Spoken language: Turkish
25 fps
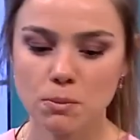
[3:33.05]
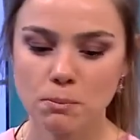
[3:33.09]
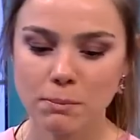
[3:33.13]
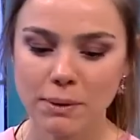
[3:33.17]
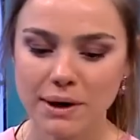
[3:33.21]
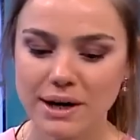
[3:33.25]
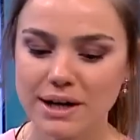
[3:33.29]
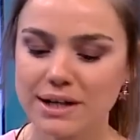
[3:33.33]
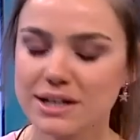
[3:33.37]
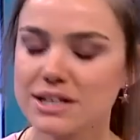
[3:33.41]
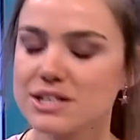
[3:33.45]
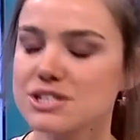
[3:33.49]
Bir
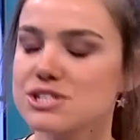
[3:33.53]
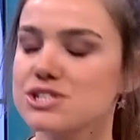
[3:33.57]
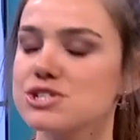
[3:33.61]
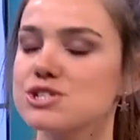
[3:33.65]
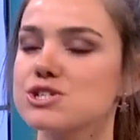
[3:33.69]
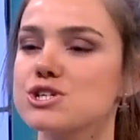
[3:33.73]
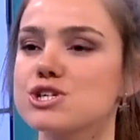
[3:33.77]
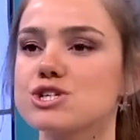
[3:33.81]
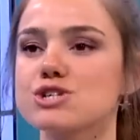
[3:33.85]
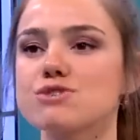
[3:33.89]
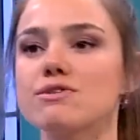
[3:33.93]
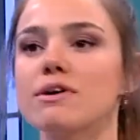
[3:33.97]
gün para
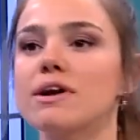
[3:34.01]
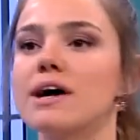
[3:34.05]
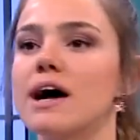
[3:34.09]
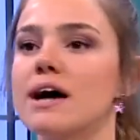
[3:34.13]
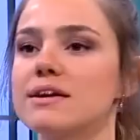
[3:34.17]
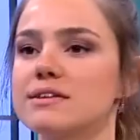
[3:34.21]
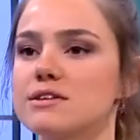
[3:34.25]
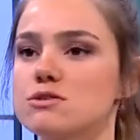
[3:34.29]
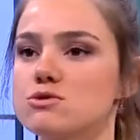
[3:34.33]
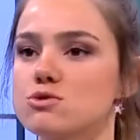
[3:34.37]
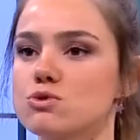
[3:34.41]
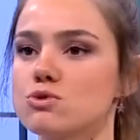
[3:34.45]
girişi çıkışı
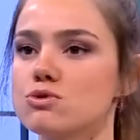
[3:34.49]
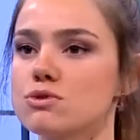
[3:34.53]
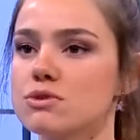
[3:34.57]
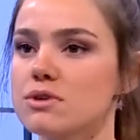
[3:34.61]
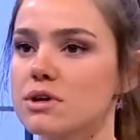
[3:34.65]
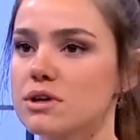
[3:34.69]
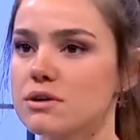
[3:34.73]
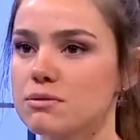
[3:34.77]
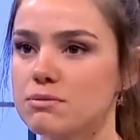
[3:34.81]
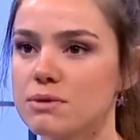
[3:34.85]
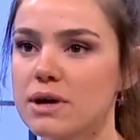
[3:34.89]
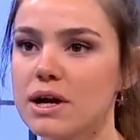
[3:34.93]
var, ertesi
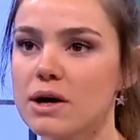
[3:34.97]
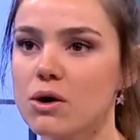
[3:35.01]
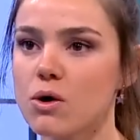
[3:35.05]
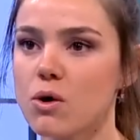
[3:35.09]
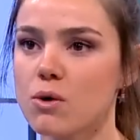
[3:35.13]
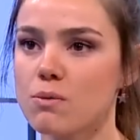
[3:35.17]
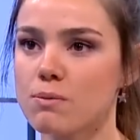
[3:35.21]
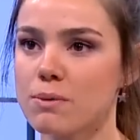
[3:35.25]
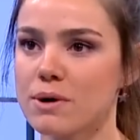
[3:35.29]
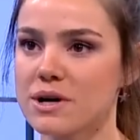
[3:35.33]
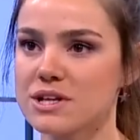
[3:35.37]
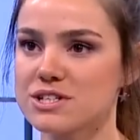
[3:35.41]
gün e,
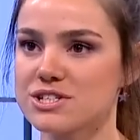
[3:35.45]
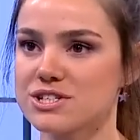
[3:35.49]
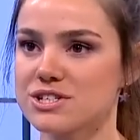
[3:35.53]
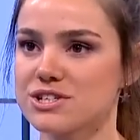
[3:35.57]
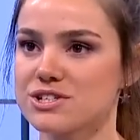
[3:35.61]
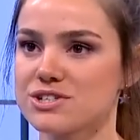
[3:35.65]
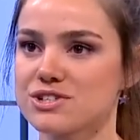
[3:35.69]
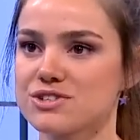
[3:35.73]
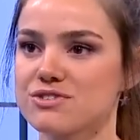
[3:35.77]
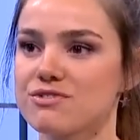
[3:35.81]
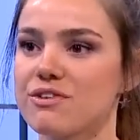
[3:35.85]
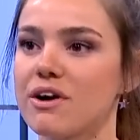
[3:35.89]
rekor
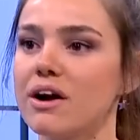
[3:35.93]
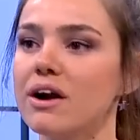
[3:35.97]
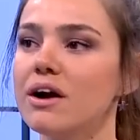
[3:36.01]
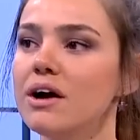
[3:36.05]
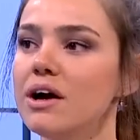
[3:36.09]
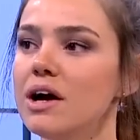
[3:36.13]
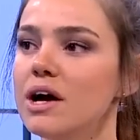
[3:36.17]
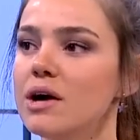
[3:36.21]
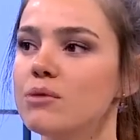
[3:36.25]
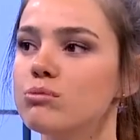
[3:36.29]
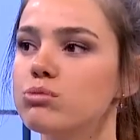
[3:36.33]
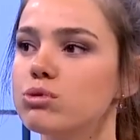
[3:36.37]
para çıkışı var
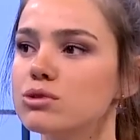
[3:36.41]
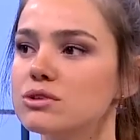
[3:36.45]
var.